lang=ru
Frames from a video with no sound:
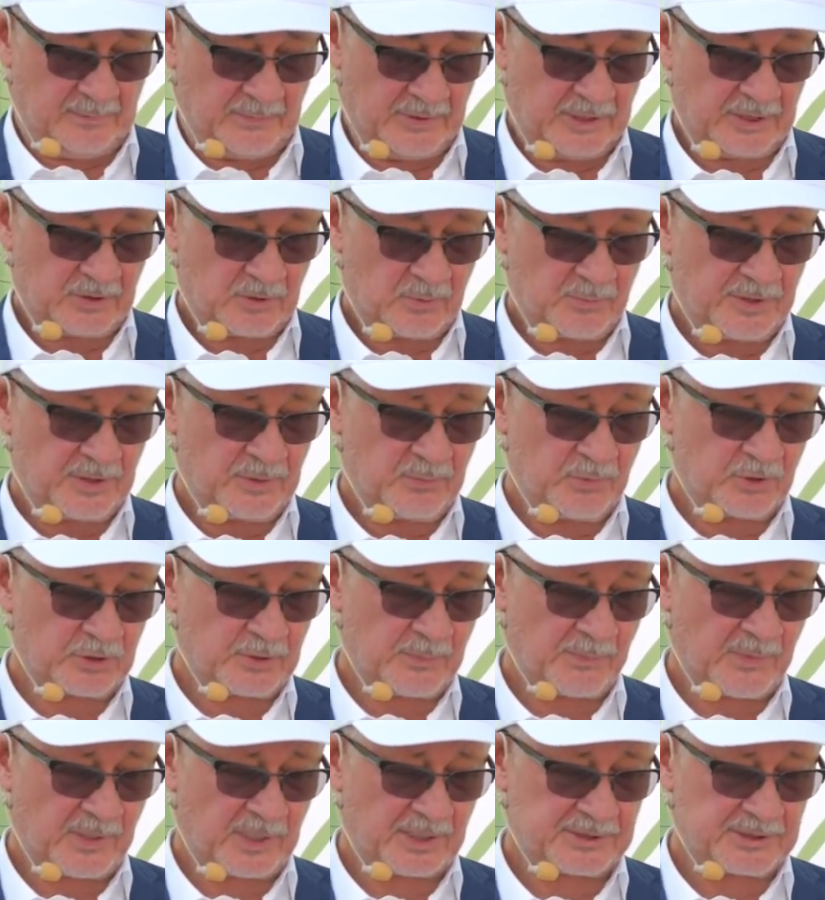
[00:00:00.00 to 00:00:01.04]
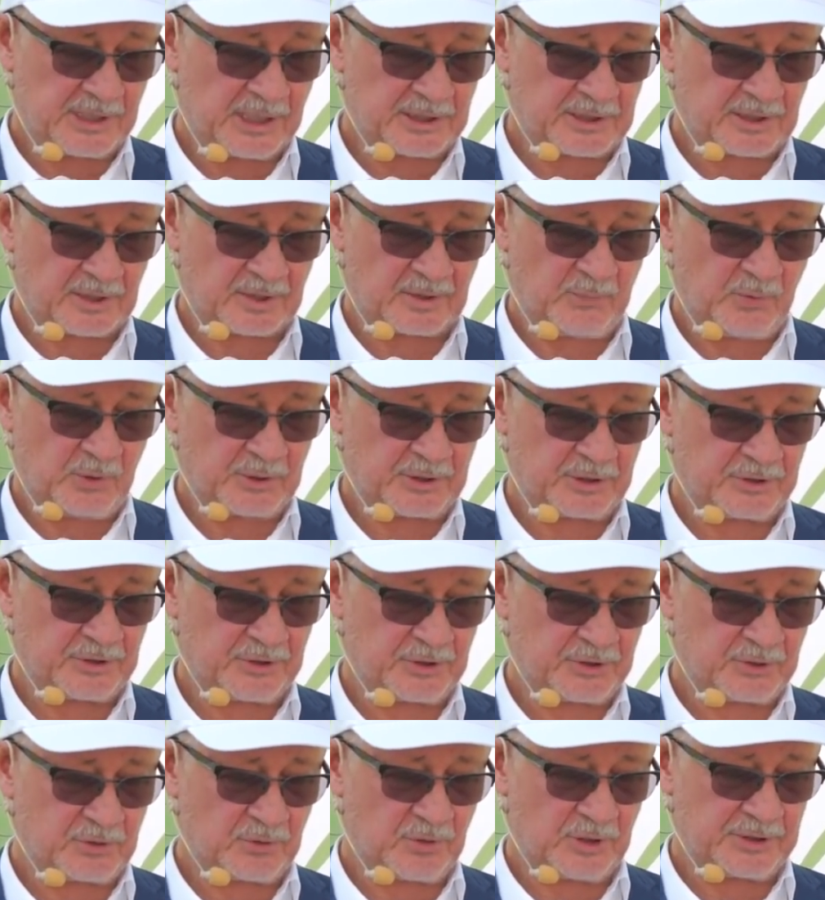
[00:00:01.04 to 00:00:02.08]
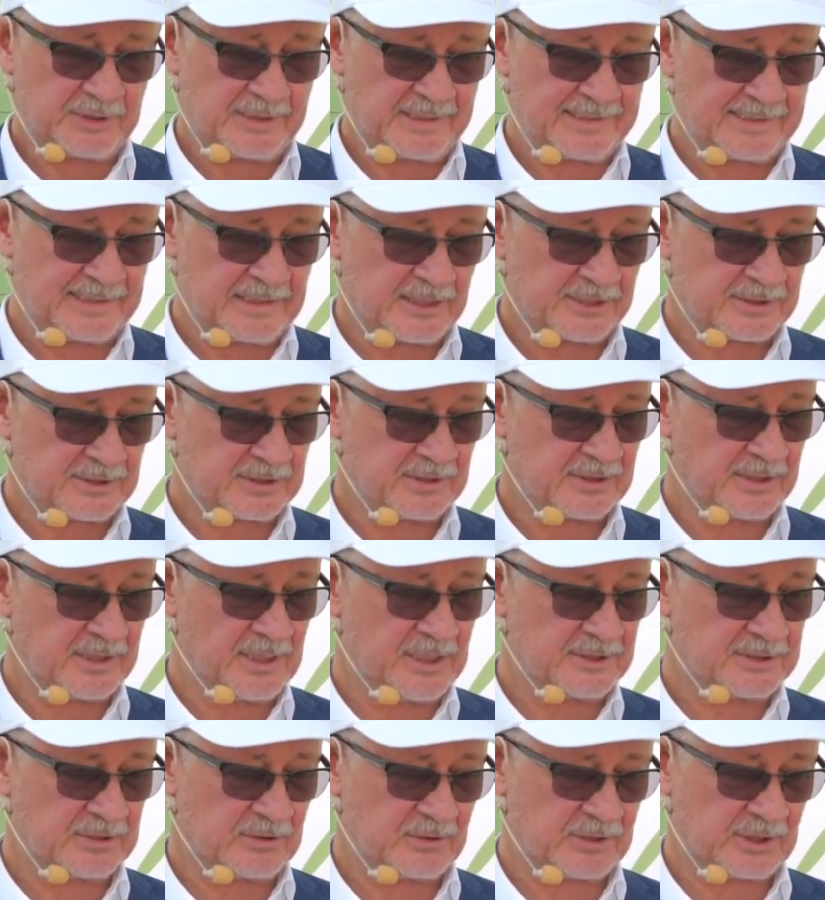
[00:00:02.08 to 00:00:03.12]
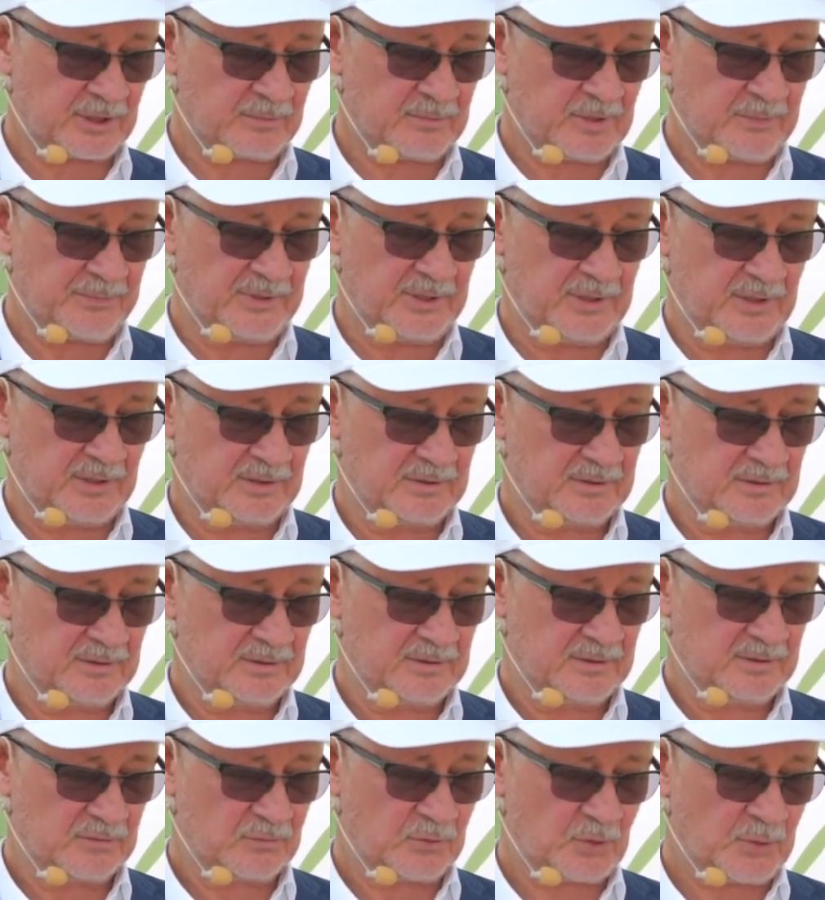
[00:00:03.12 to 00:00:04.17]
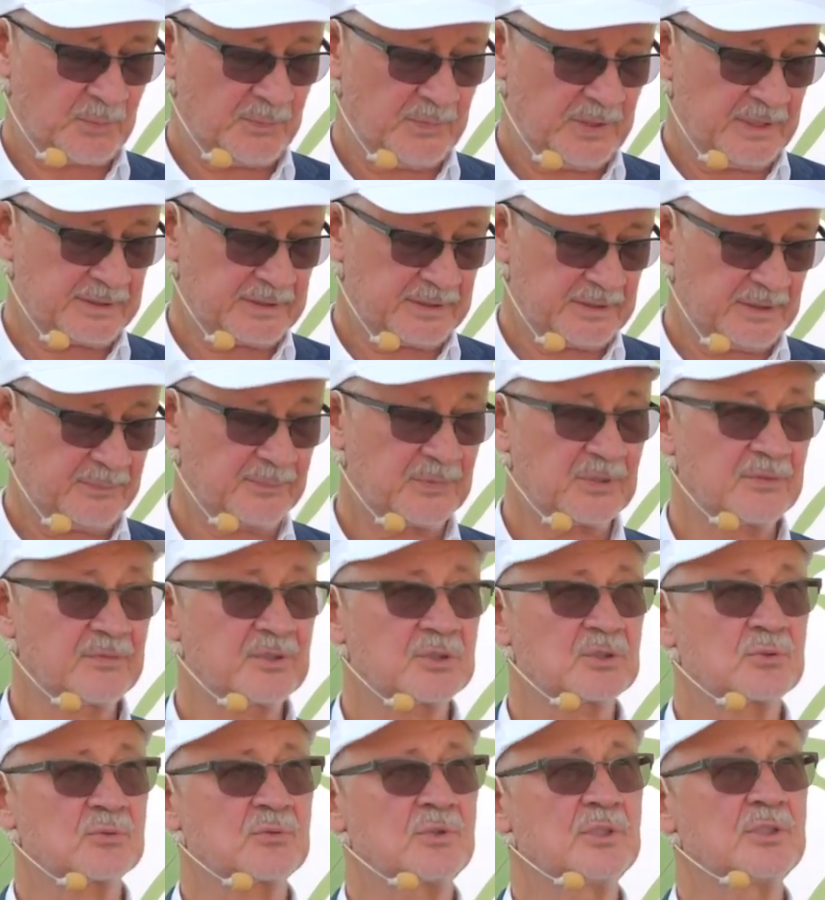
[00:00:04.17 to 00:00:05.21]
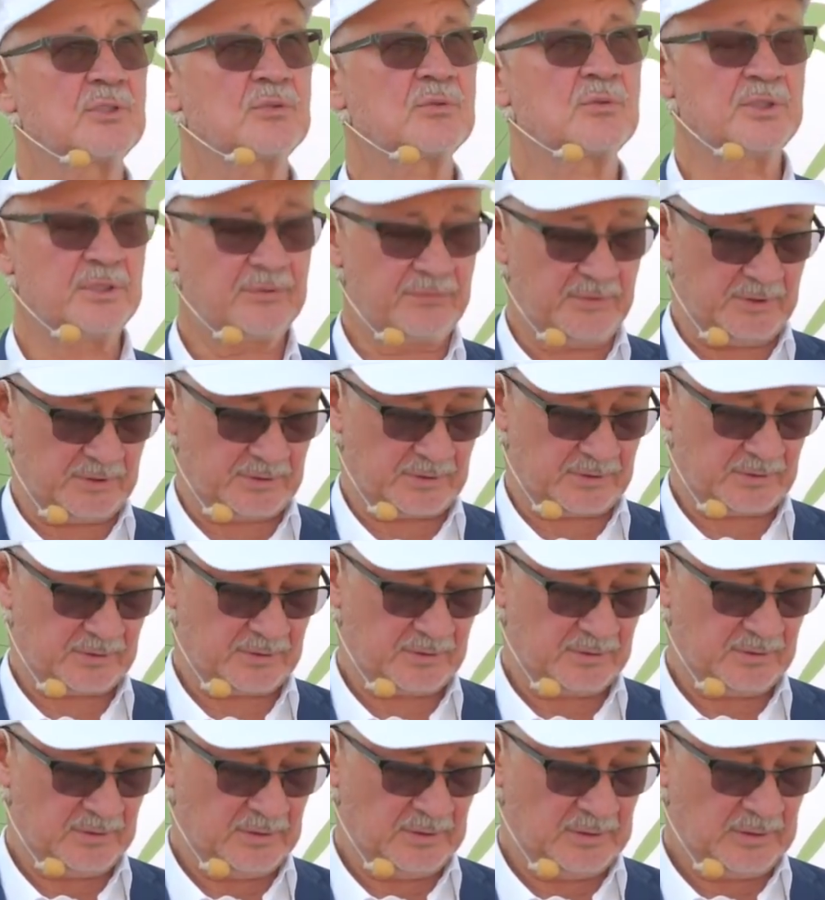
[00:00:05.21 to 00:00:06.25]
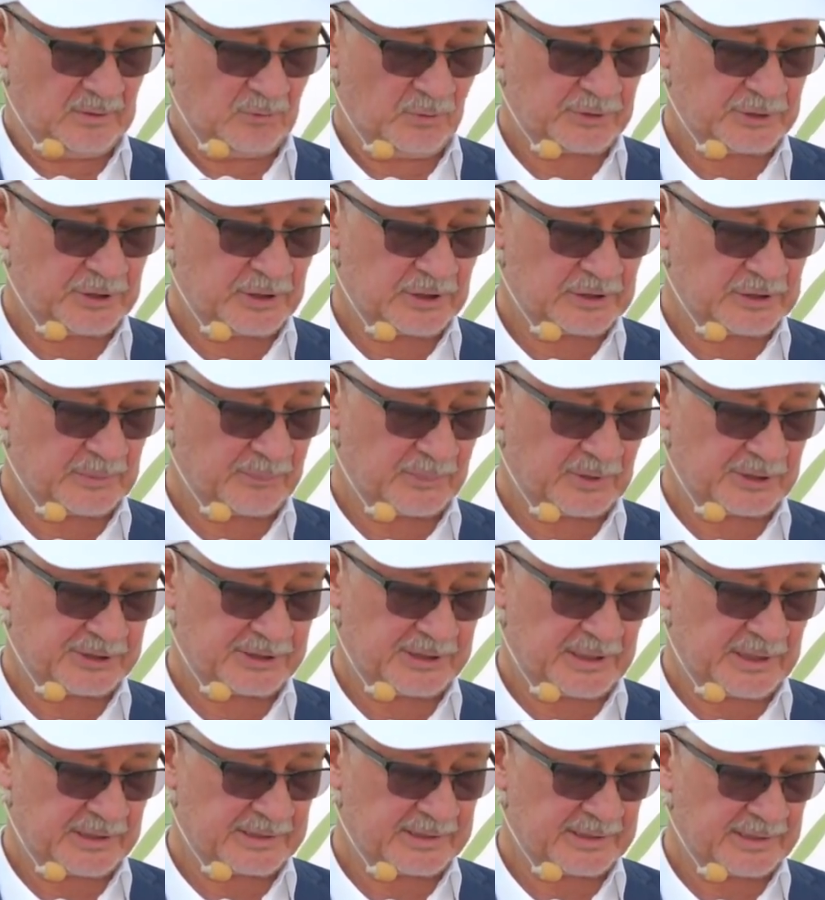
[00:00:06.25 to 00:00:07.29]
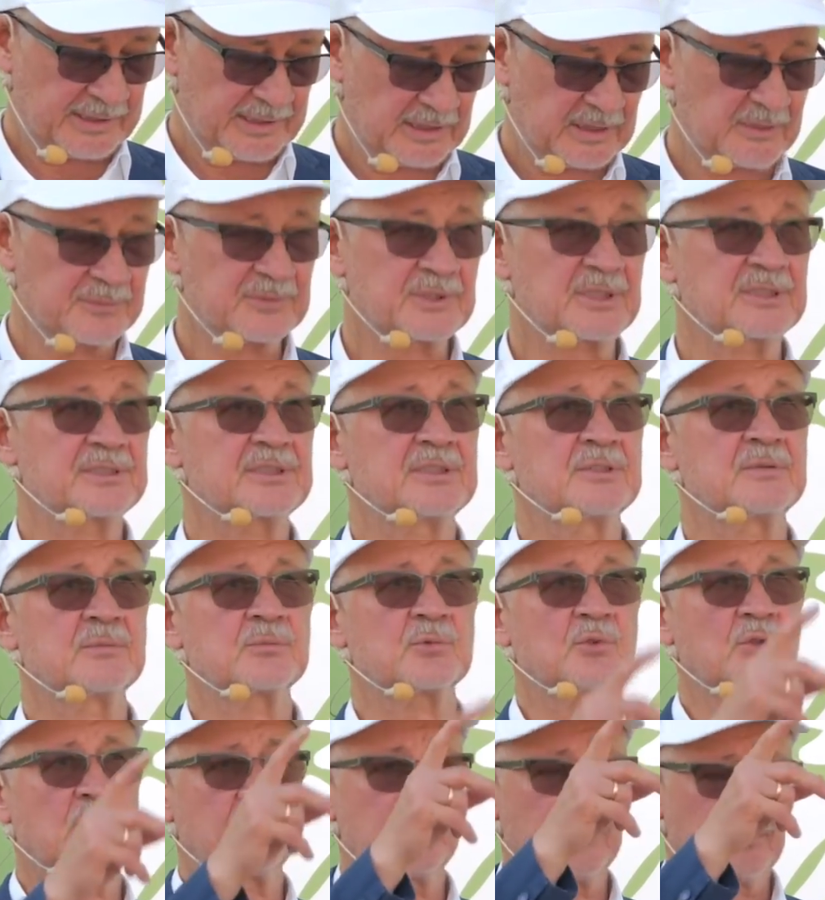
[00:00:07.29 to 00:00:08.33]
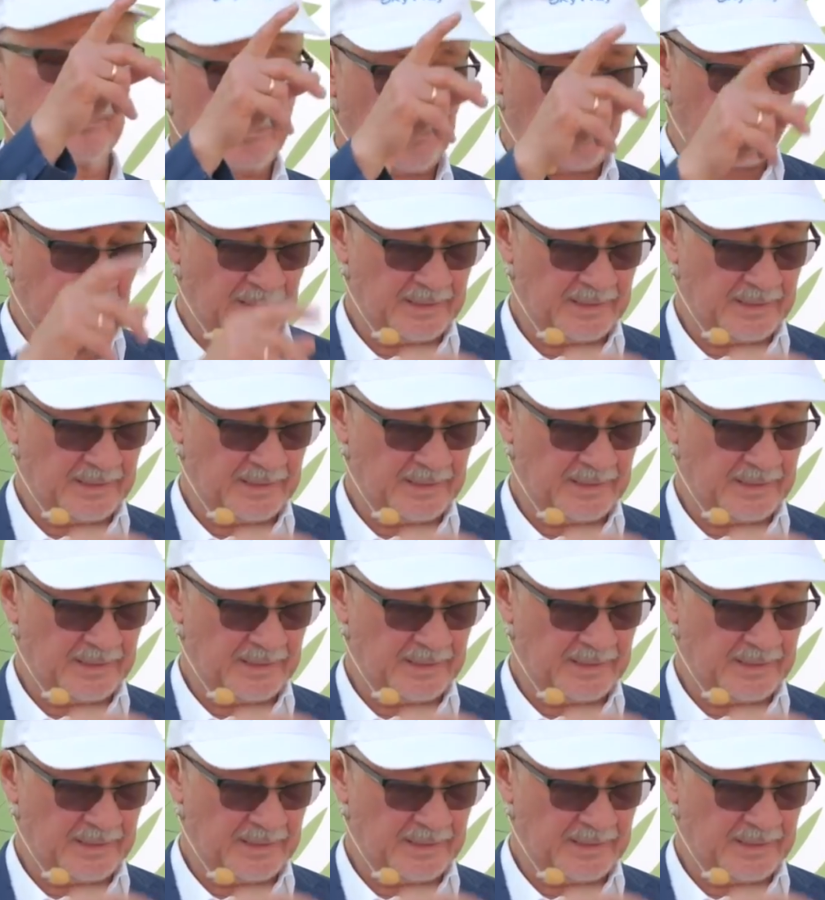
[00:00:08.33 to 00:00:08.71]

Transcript: Поэтому мы не можем показать, как работает еще один наш рельсовый автомобиль. Двухместный подвесной Юнивинт. Он стоит на площадке рядом с гостевым домом.